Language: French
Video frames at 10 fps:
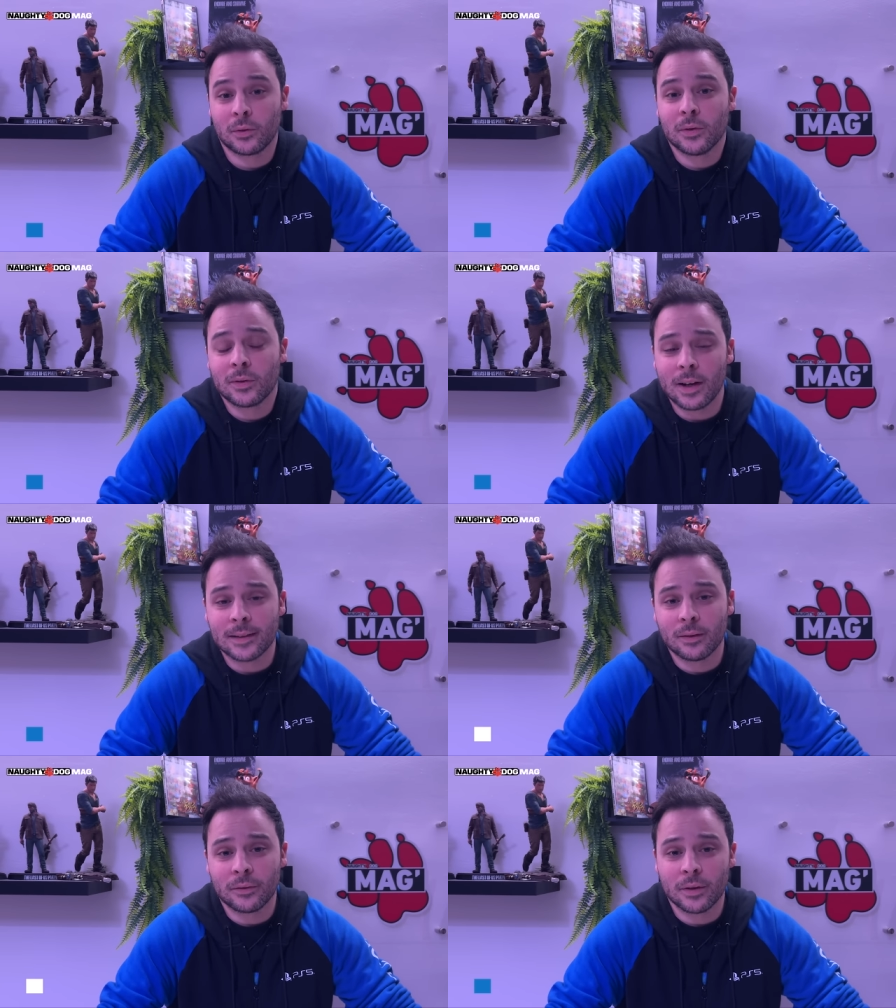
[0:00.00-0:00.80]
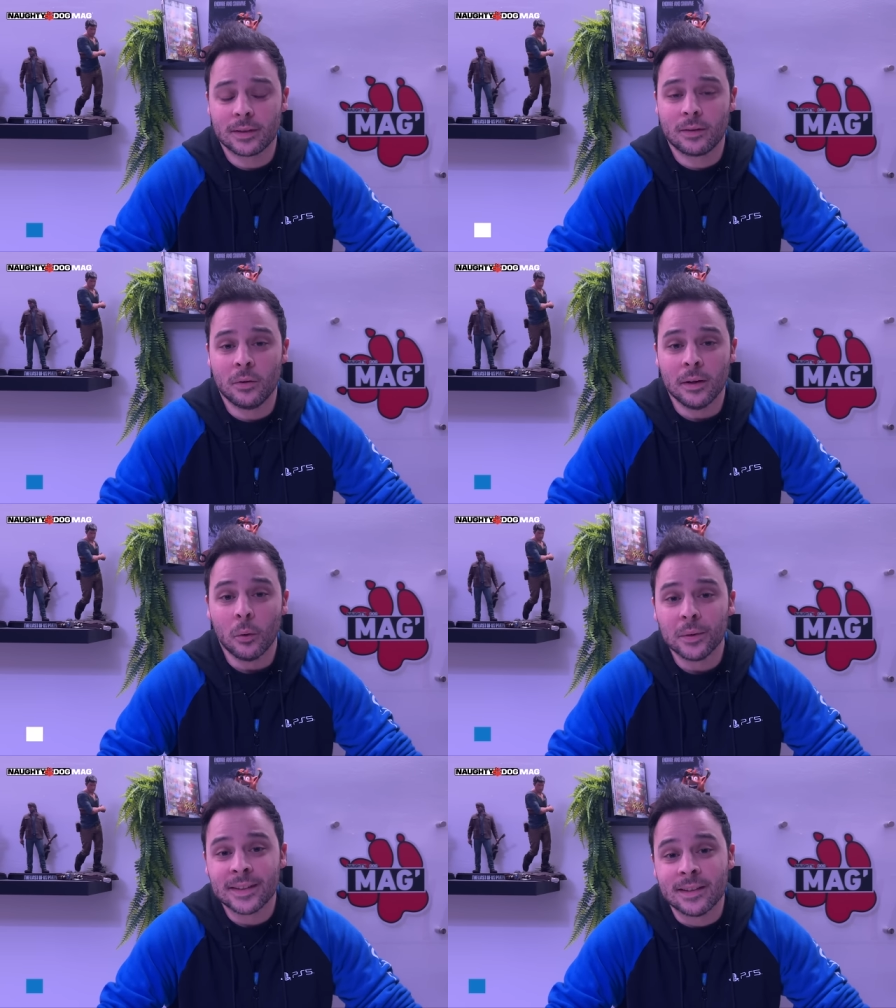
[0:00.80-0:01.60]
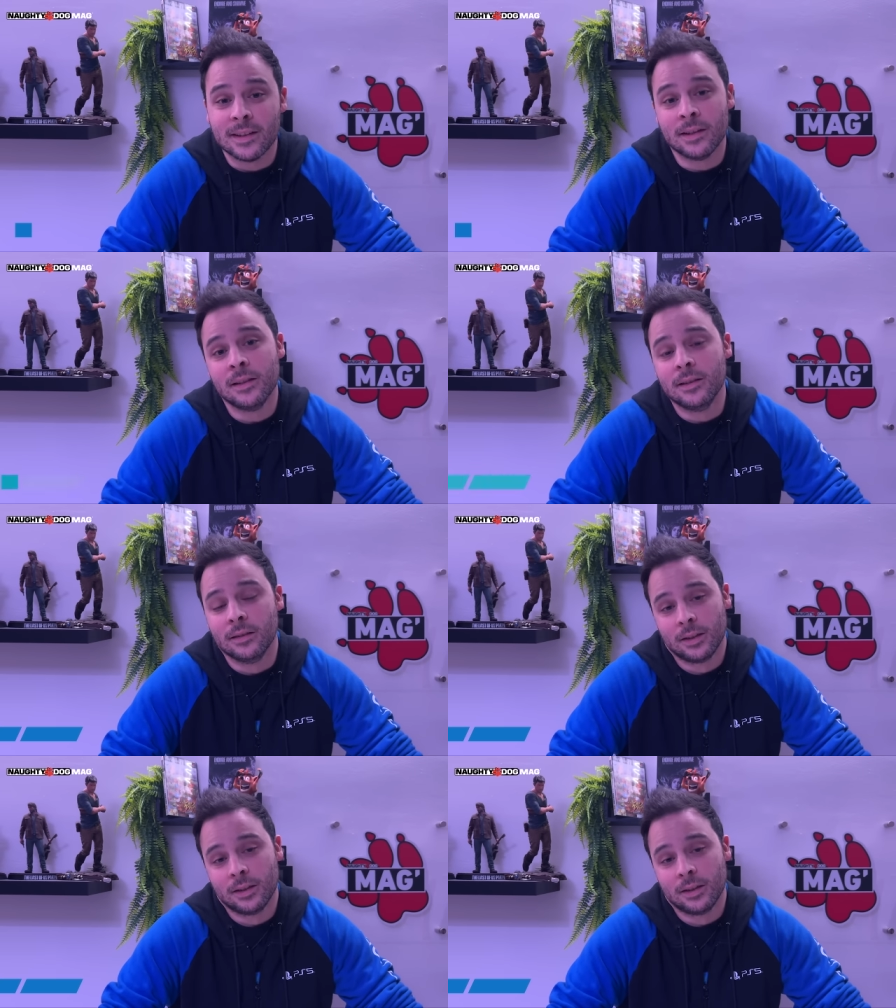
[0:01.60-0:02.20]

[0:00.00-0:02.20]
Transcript: que The Last of Us, le héros, c'est Ellie.